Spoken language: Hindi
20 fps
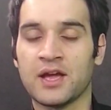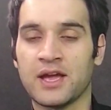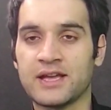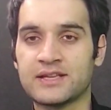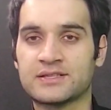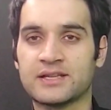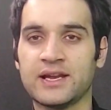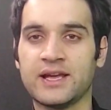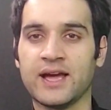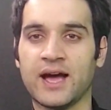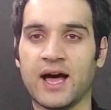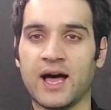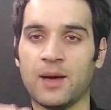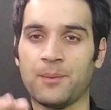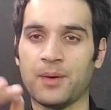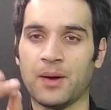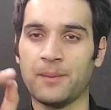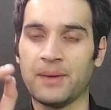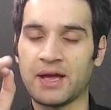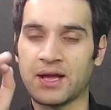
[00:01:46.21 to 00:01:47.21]
इसलिए
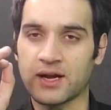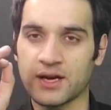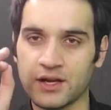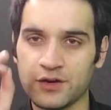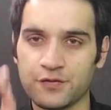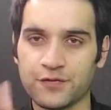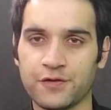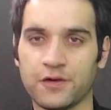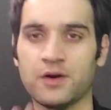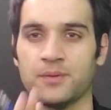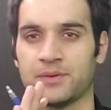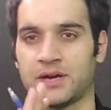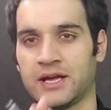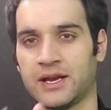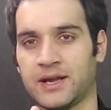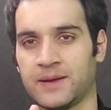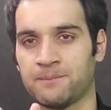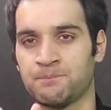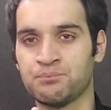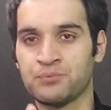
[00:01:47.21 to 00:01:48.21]
आप हमें कंफर्म
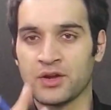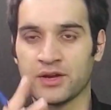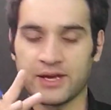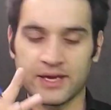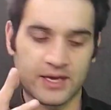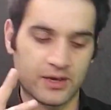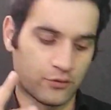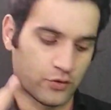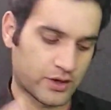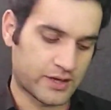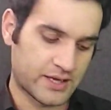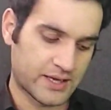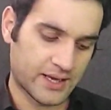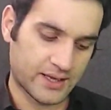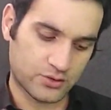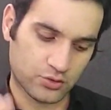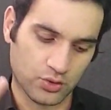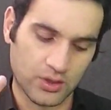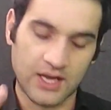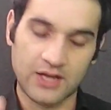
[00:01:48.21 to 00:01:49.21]
करें कि ये वही है
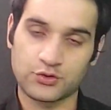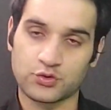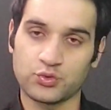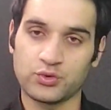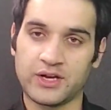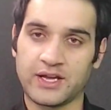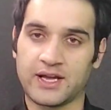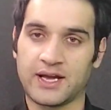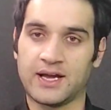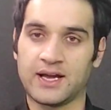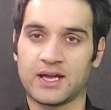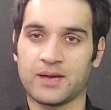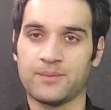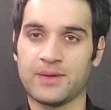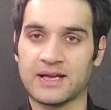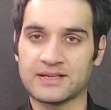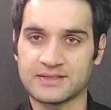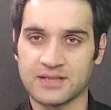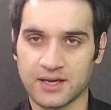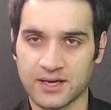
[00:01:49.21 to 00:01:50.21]
तो खातून ने कहा कि
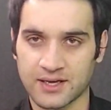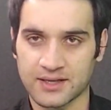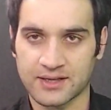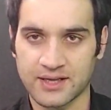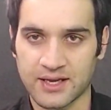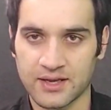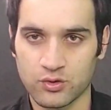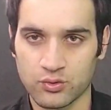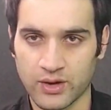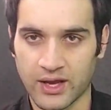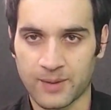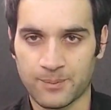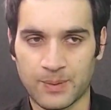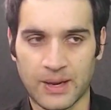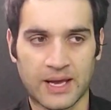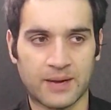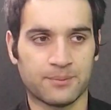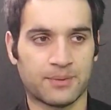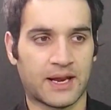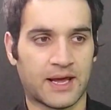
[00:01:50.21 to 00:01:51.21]
मैं ऐसा करते हैं इन्होंने एक
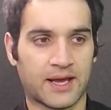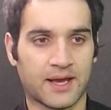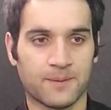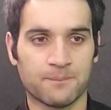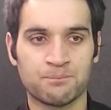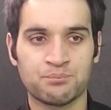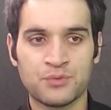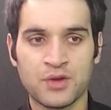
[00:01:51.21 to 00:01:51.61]
प्लान बनाया